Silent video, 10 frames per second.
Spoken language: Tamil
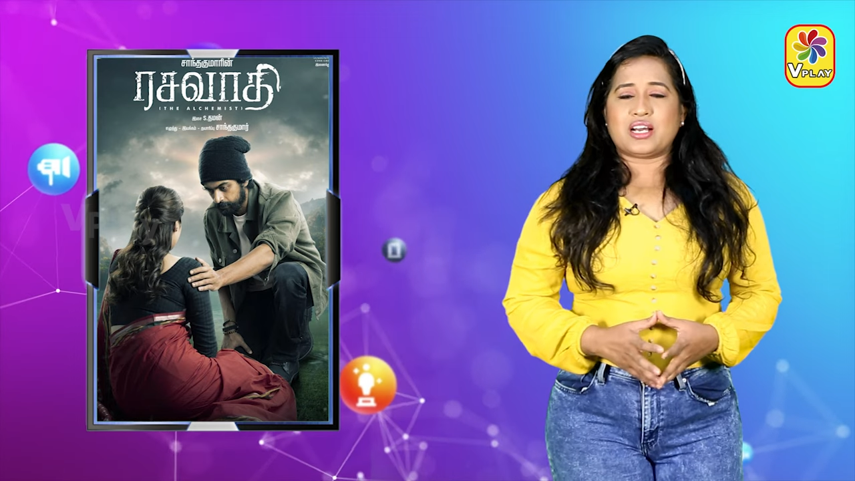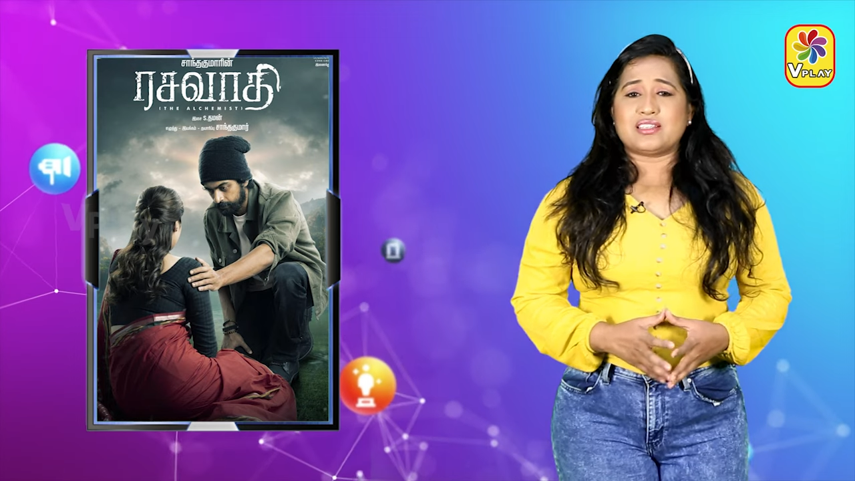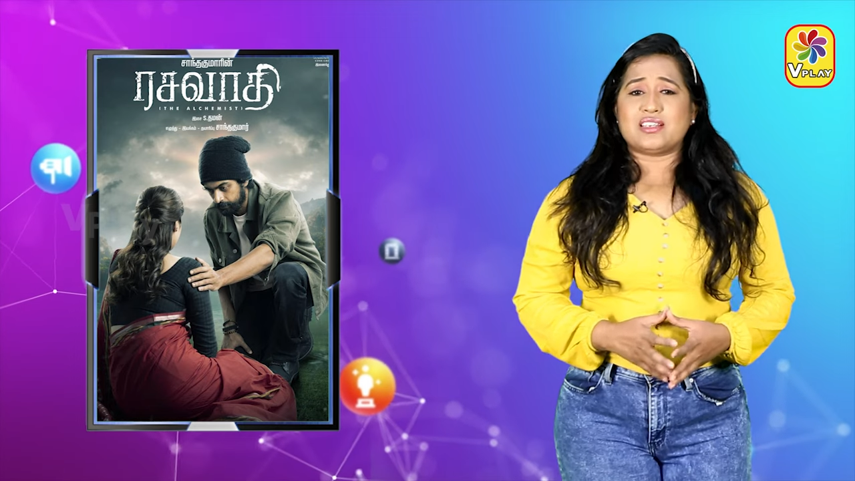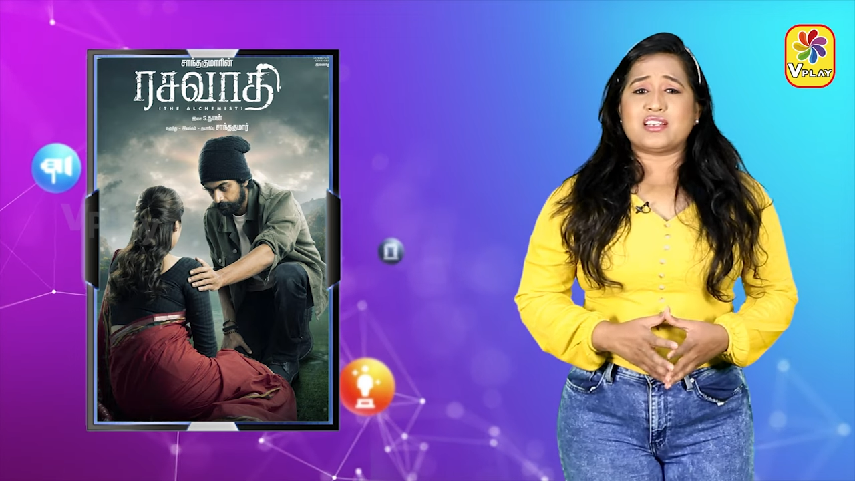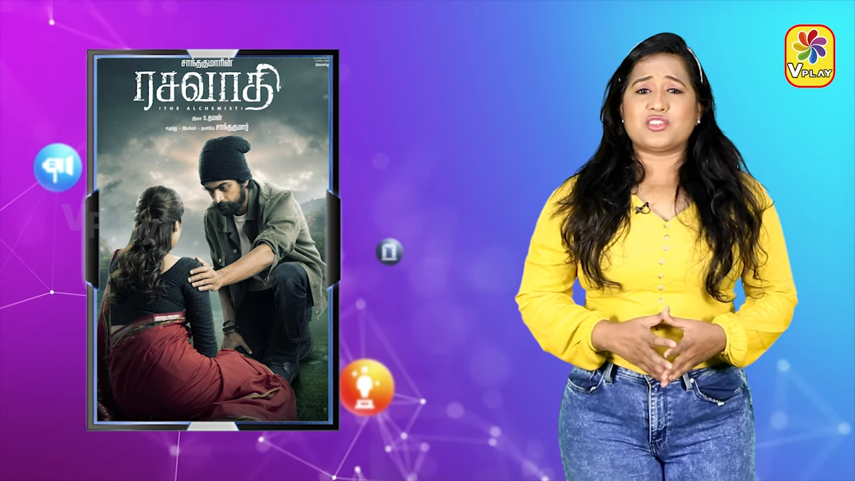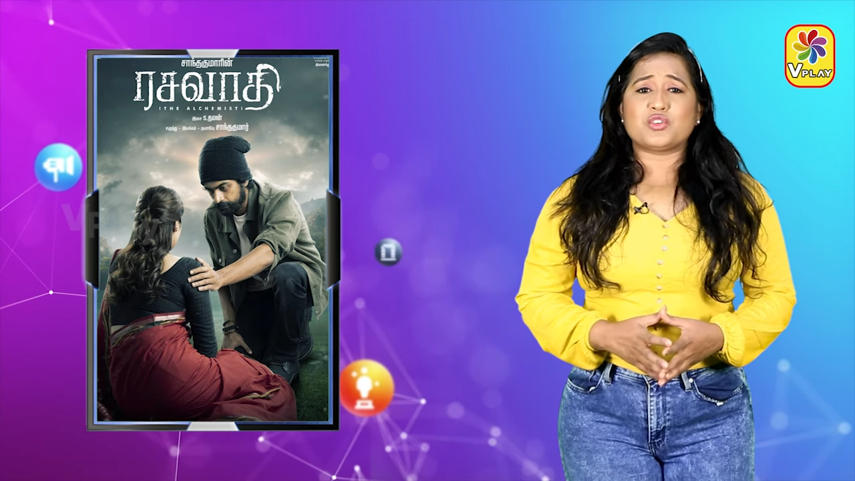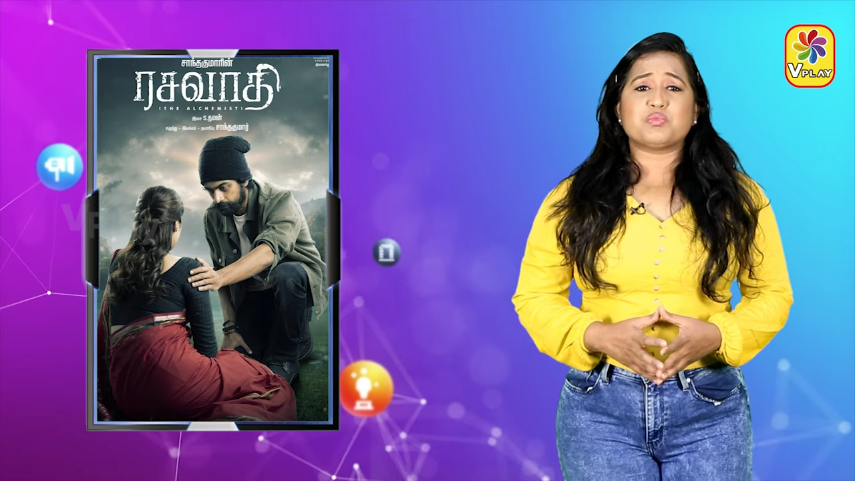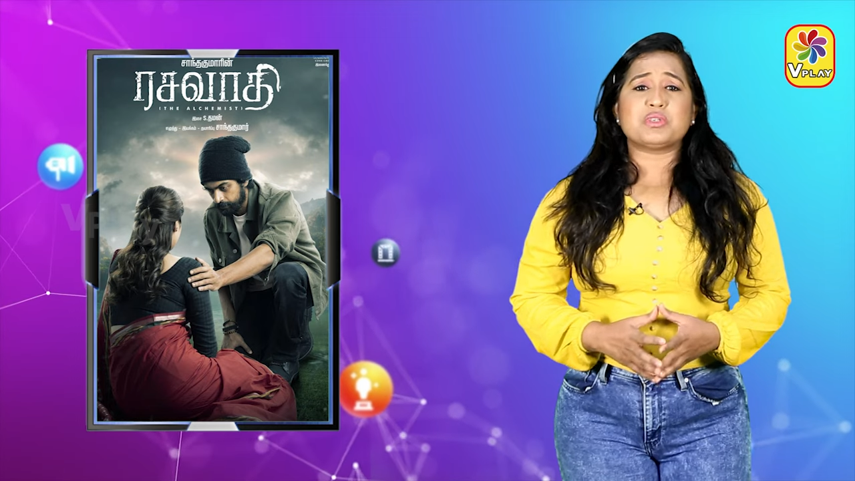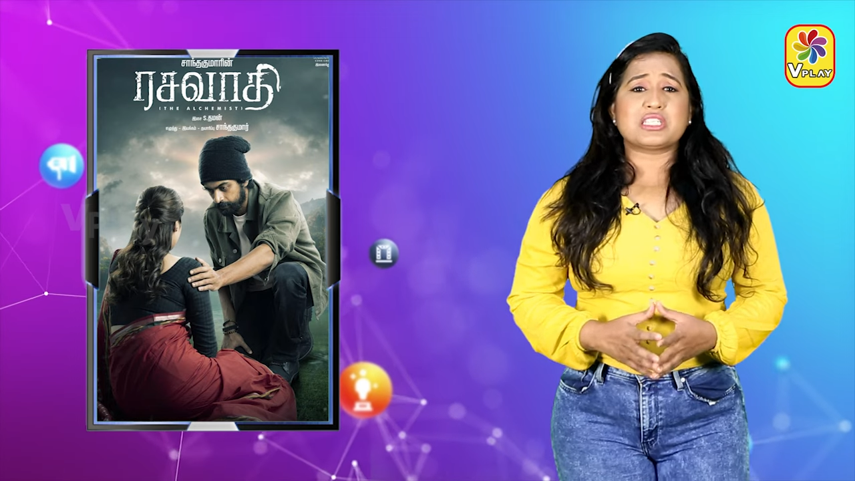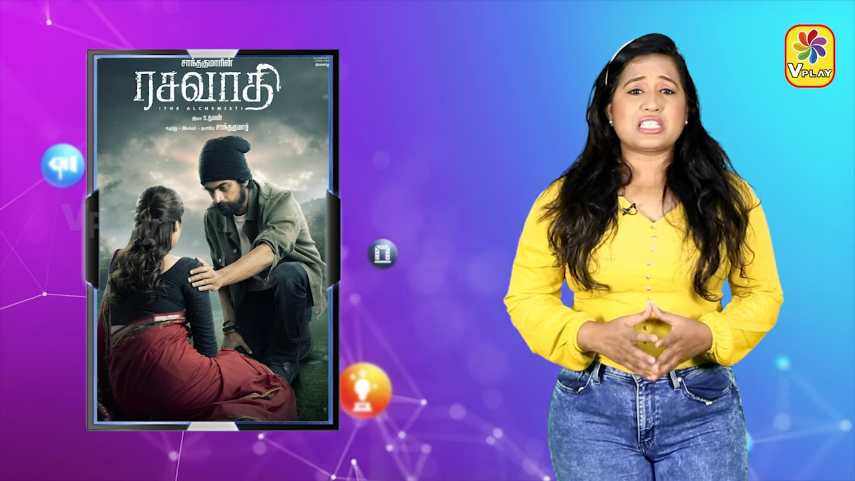அதுலேருந்து
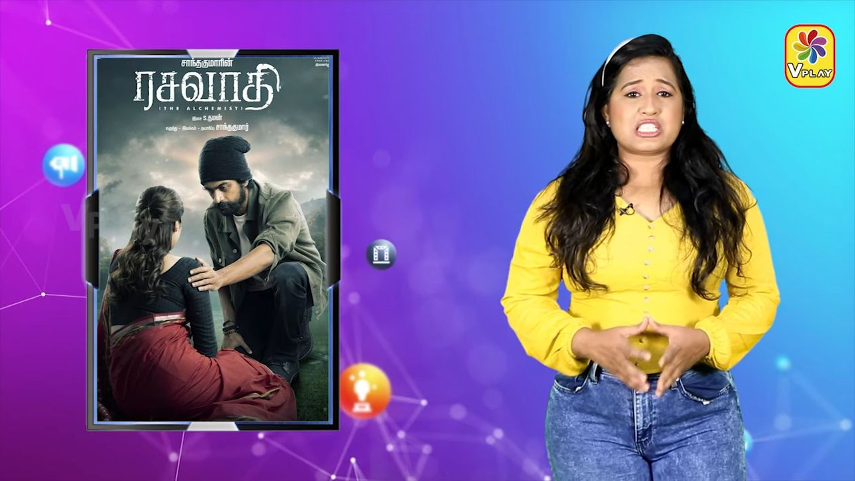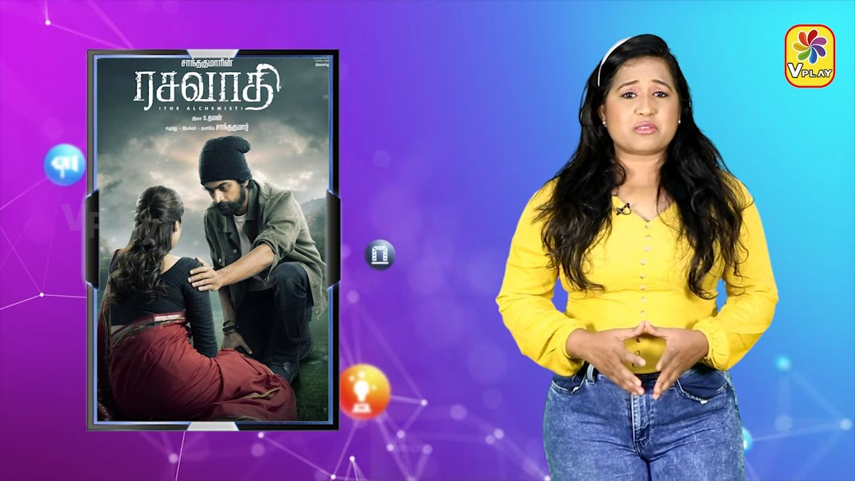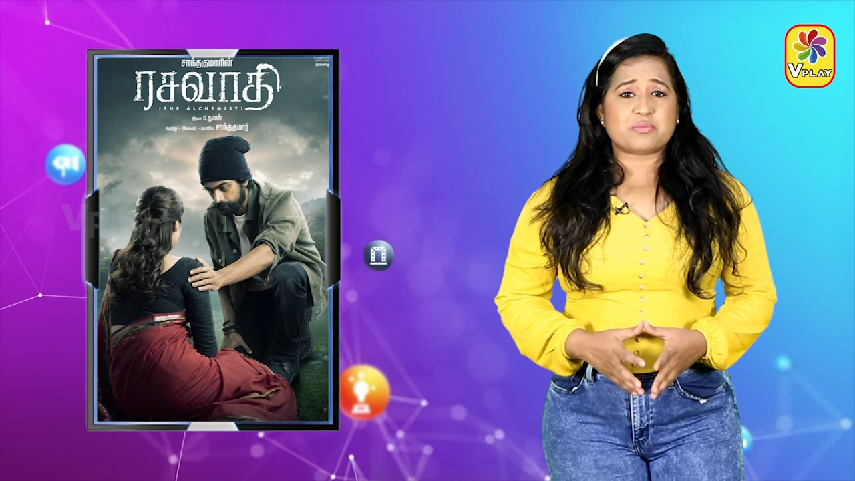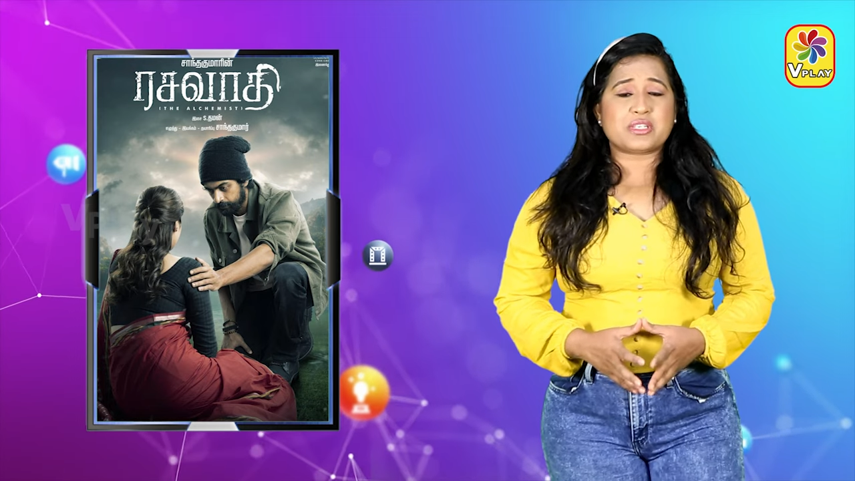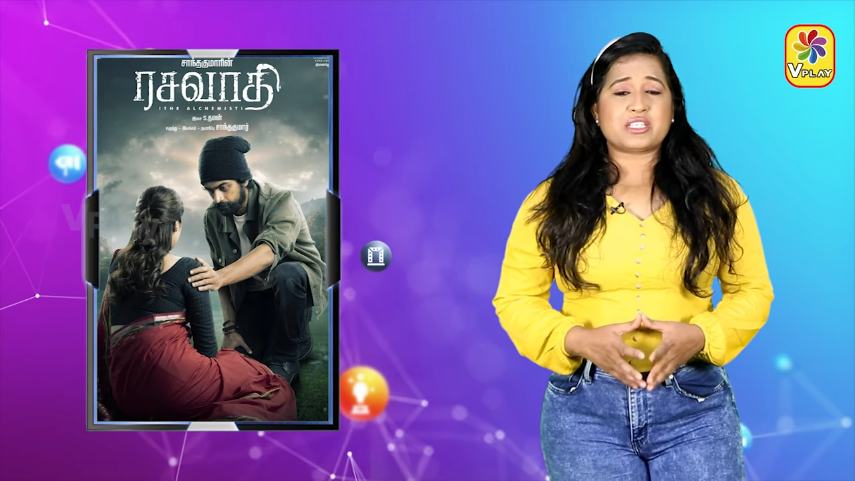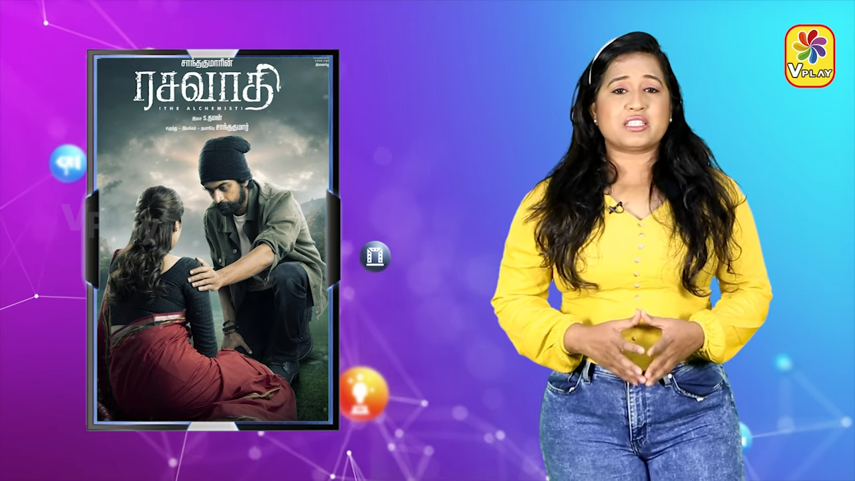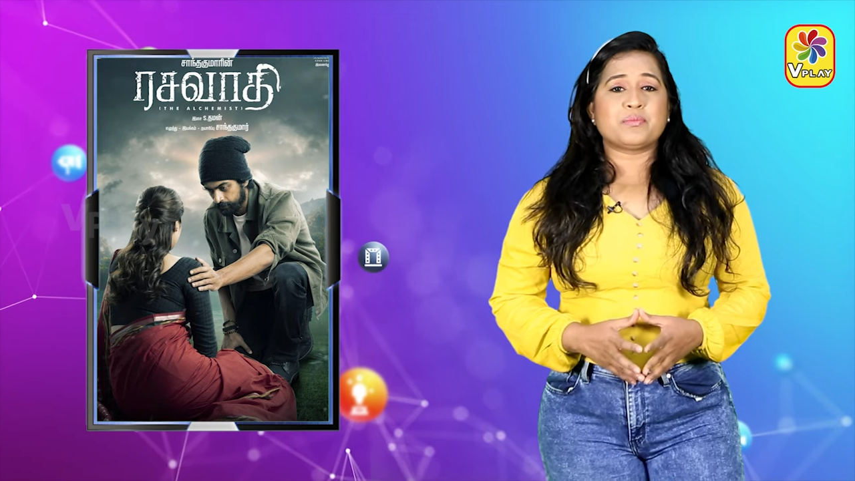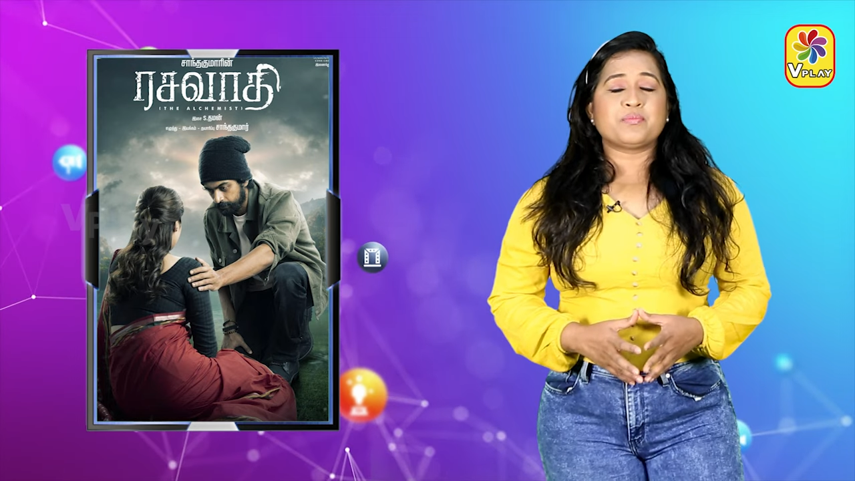ரொம்ப கஷ்டப்பட்டு